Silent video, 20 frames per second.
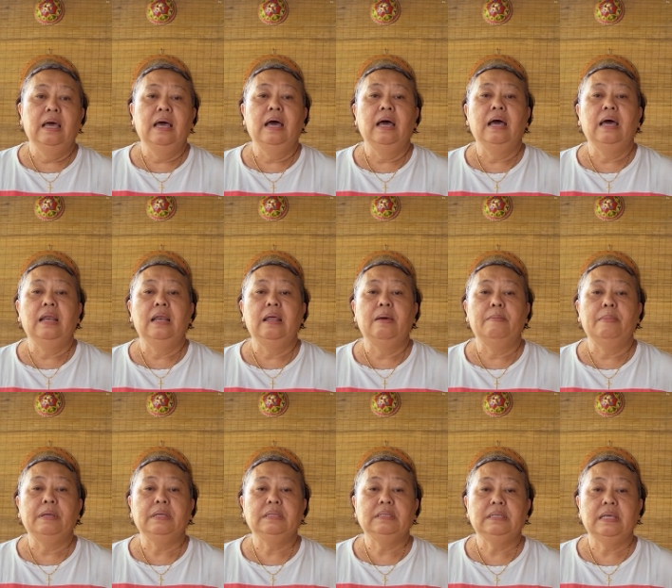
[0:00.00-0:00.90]
ah, Nak
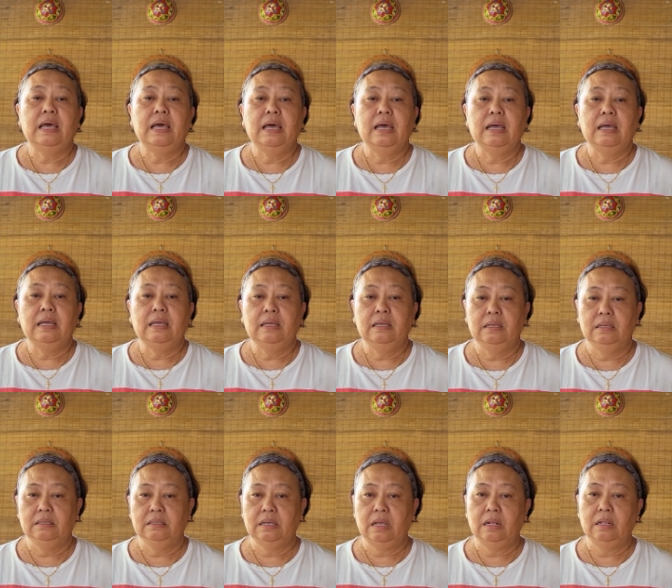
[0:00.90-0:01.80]
masak
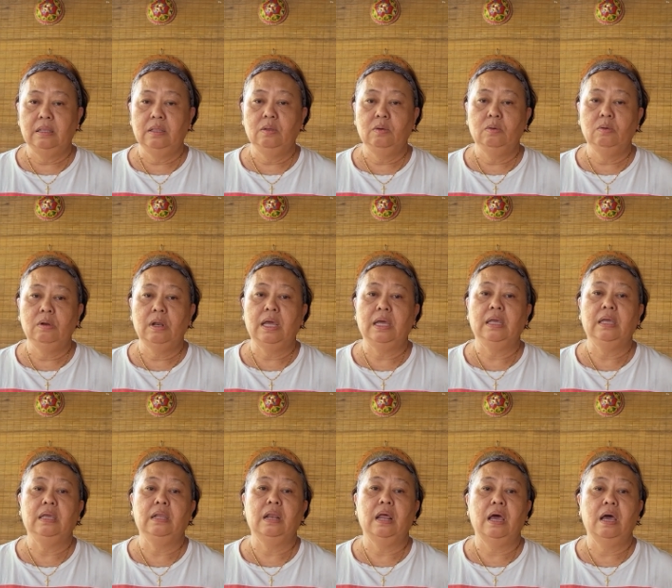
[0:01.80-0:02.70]
satu
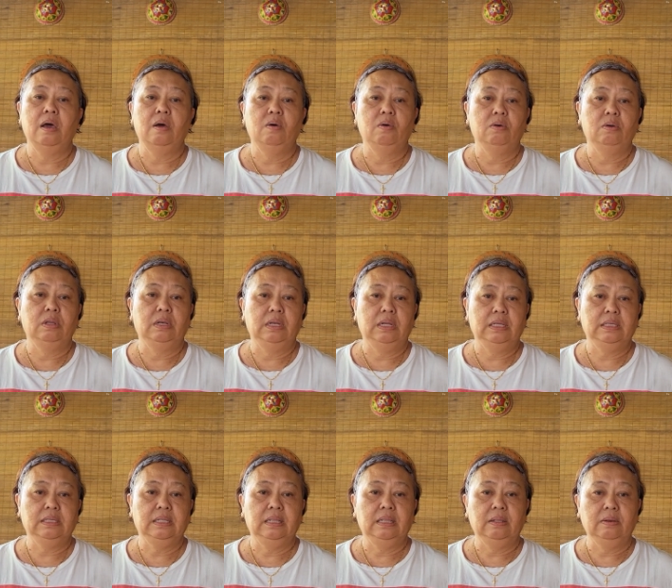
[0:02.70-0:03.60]
lagi lauk ini
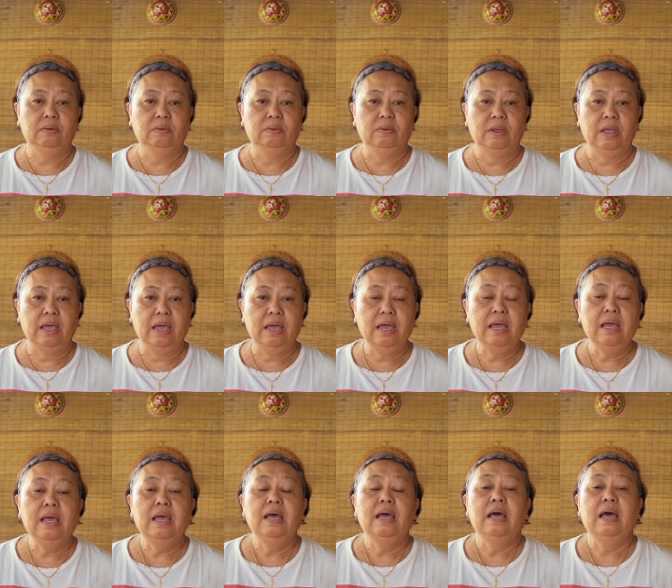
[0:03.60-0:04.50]
sentuh ya
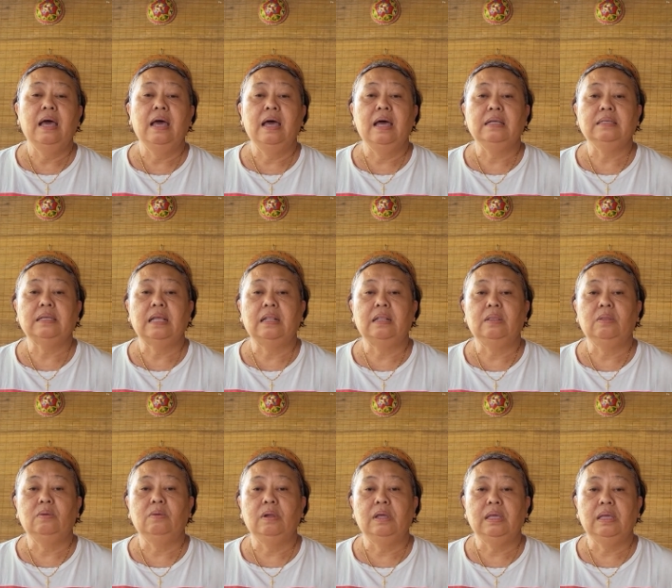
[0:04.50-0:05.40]
uh,
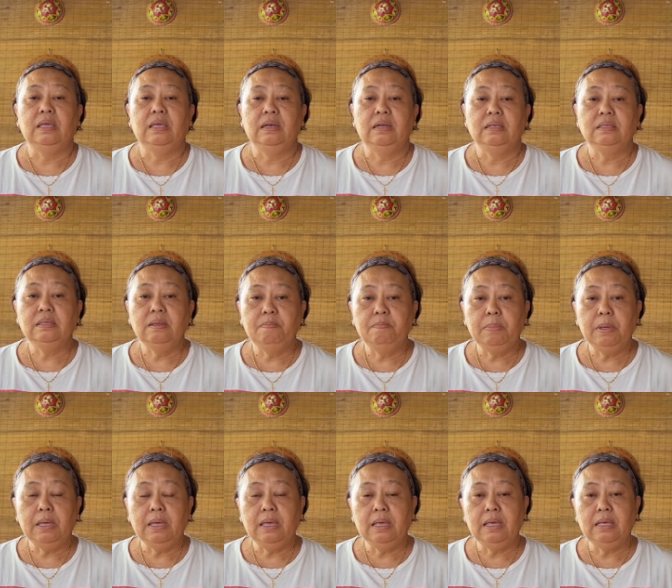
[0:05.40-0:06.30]
satu lagi
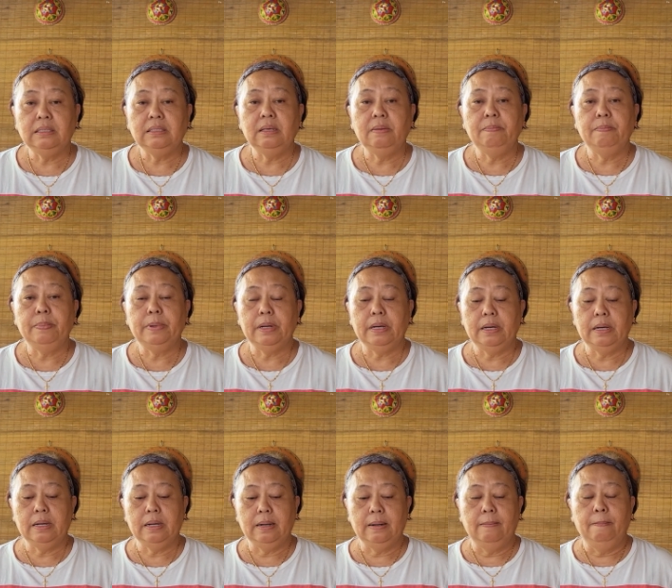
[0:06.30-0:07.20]
resipi
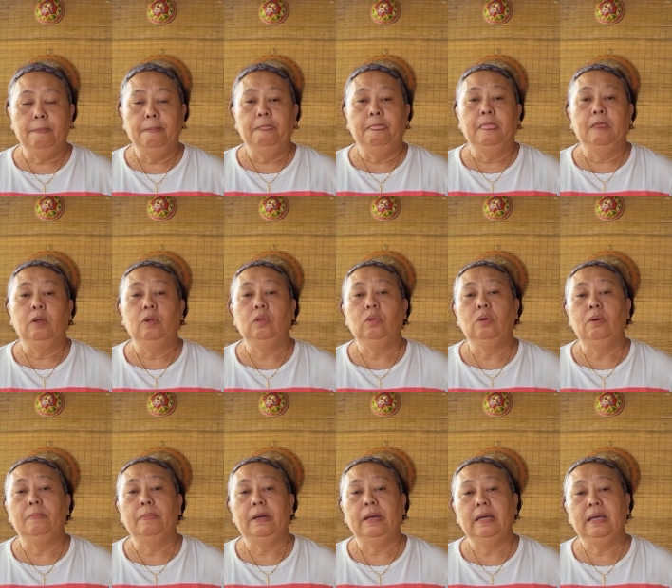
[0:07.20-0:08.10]
simple
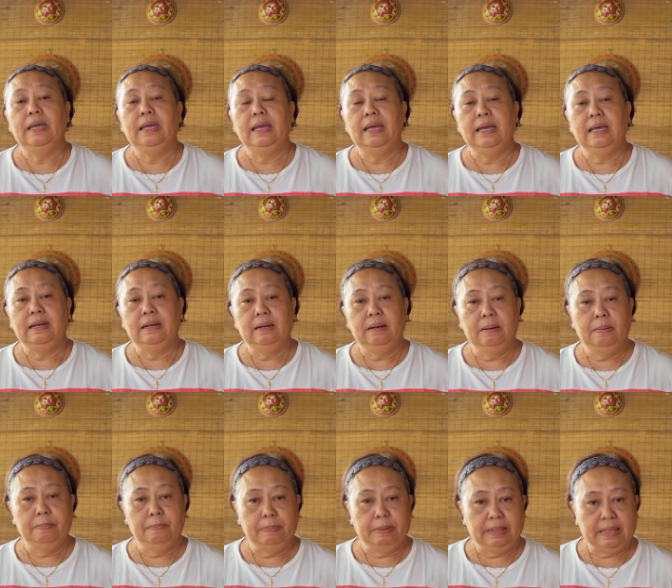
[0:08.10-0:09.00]
untuk makan
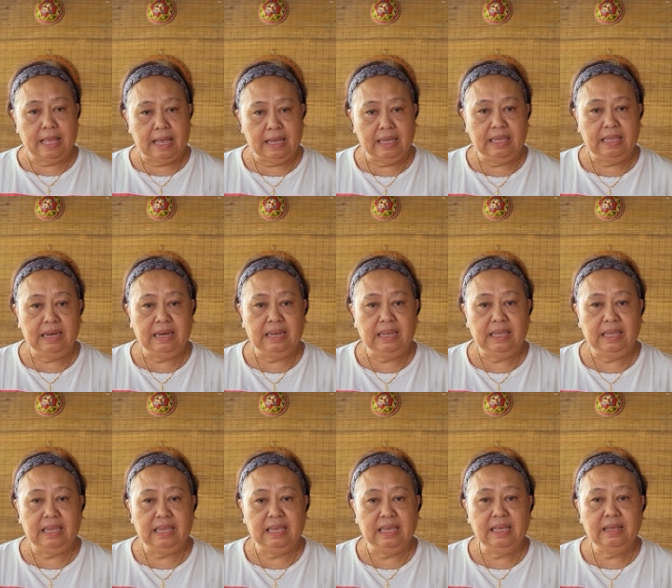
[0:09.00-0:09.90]
petang
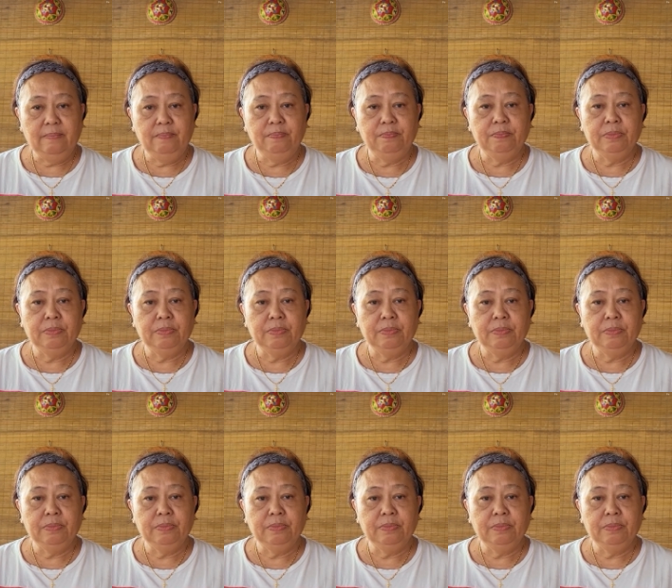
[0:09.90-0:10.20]
ini ya